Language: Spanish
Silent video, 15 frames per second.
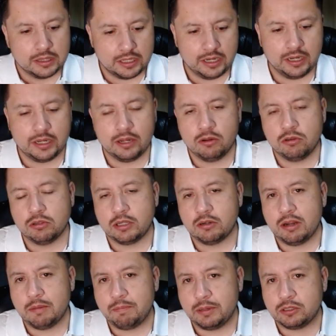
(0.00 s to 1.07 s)
tienen que encontrar
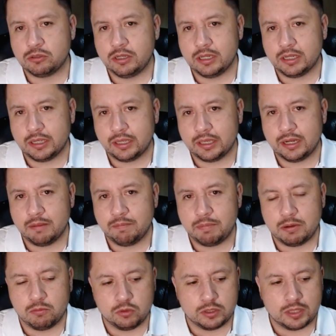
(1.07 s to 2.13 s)
una persona que quiera
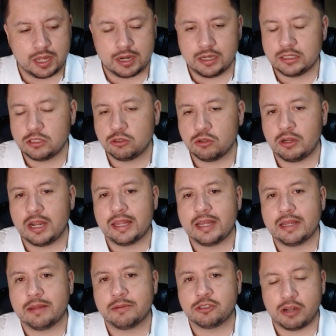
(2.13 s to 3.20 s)
permutarles y sola
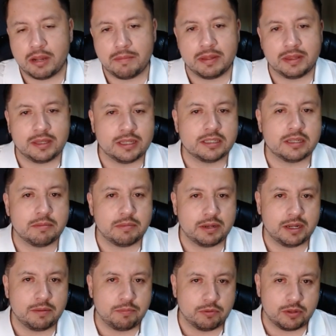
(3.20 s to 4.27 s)
solamente de esa
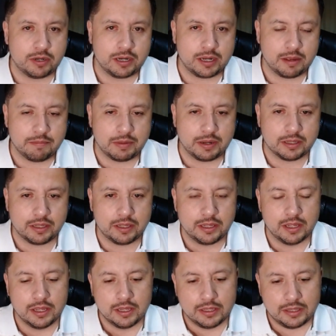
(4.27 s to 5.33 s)
manera podrán cambiar
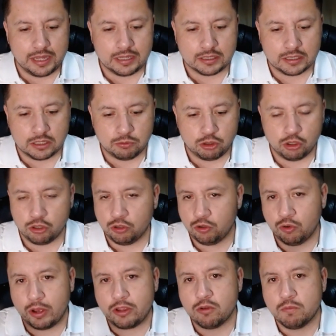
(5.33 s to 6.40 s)
de, de adscripción.
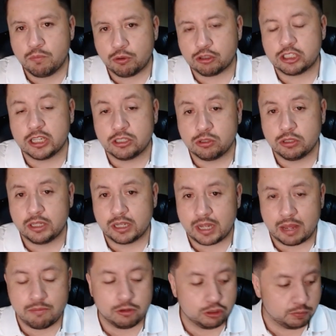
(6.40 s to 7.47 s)
No hay un proceso de
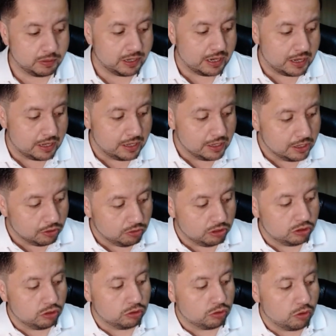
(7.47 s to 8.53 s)
cambios para
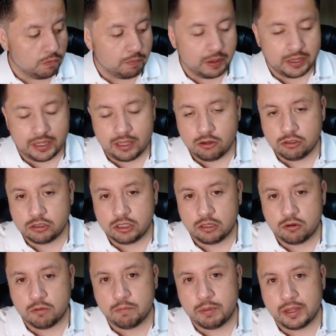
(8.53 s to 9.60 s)
nuestros compañeros y
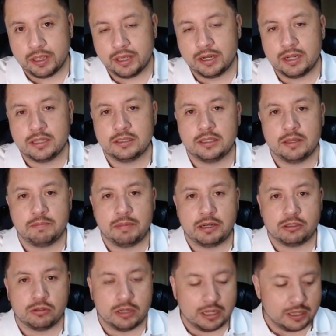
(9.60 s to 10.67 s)
compañeras de
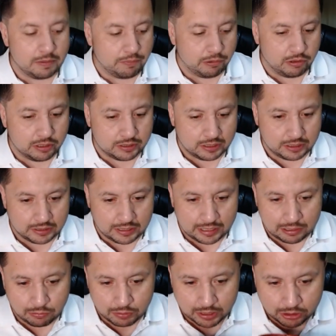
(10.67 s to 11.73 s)
personal de apoyo existencial
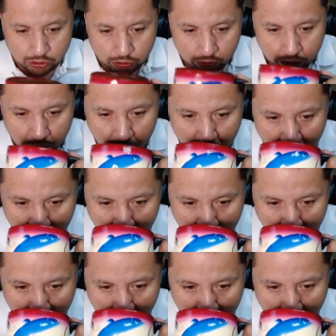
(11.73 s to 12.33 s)
a la educación.